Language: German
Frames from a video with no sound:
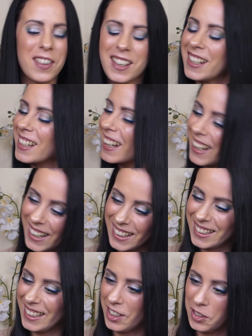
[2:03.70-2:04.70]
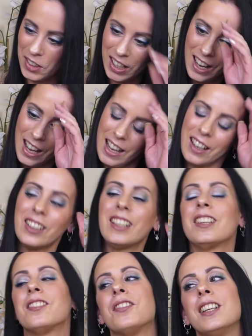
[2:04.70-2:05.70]
finde ich richtig cool. Und
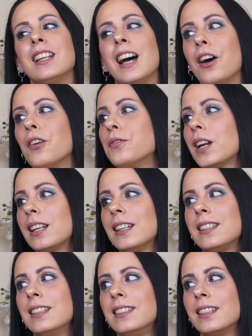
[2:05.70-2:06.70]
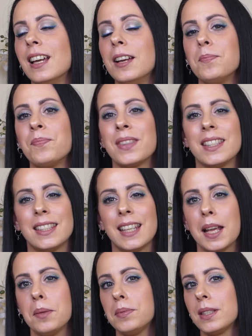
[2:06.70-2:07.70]
ich finde auch wirklich diese
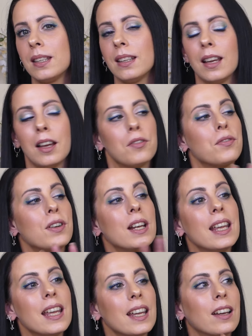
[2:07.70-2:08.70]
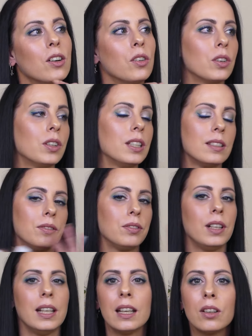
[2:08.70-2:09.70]
Selbstpflege äh, und diese
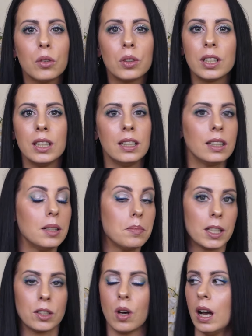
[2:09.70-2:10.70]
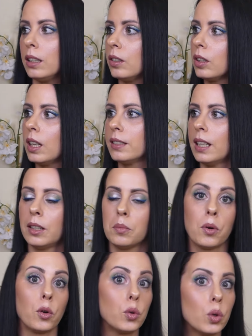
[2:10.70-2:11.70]
Pflegeroutine, die man so hat oder seine
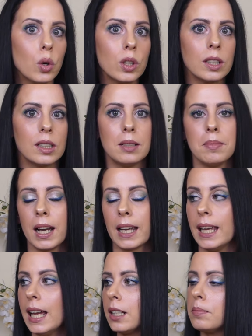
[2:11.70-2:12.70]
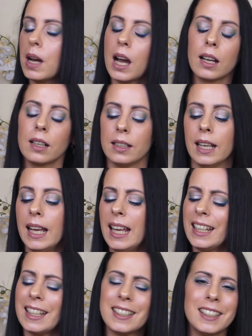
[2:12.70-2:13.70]
Produkte, die man gerne mag, äh,
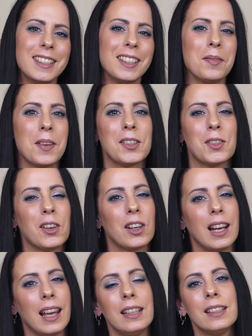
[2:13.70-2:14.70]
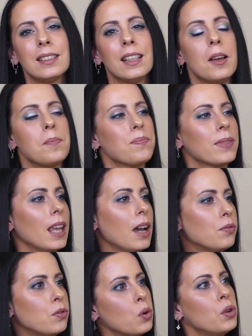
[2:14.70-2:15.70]
das ist immer so ein kleines
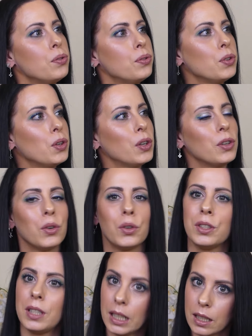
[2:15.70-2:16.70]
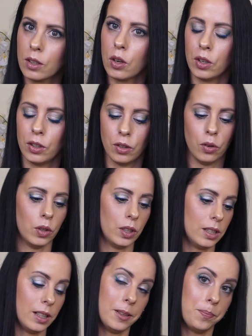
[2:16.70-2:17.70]
ja, wohlfühlen und sich gönnen.
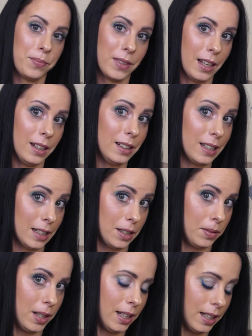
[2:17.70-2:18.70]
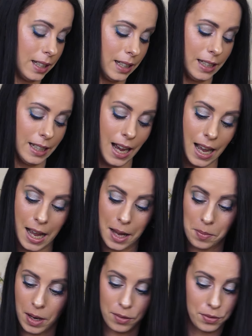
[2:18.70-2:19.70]
Und ähm, ne, deswegen hier
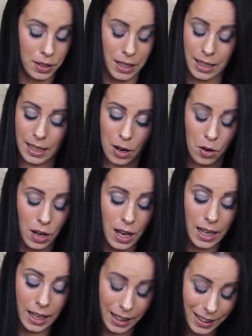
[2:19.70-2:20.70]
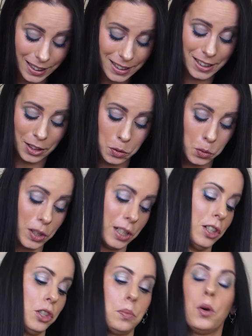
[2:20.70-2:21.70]
einmal finde ich auch richtig cool
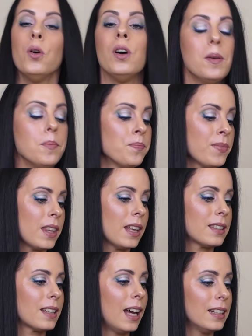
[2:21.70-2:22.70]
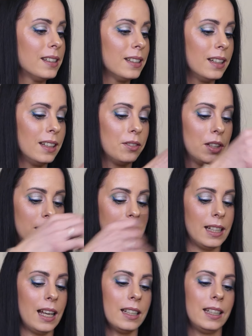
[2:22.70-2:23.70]
den Spruch. Das Ganze, wie
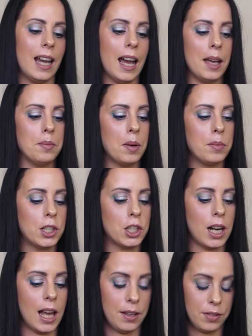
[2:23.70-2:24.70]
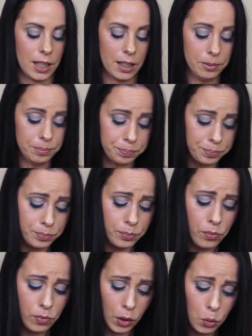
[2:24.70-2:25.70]
gesagt, hier einmal mit Schleifchen
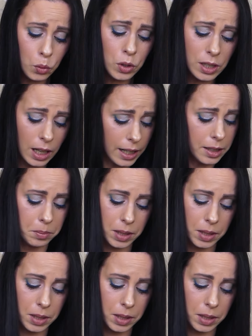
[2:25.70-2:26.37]
und einem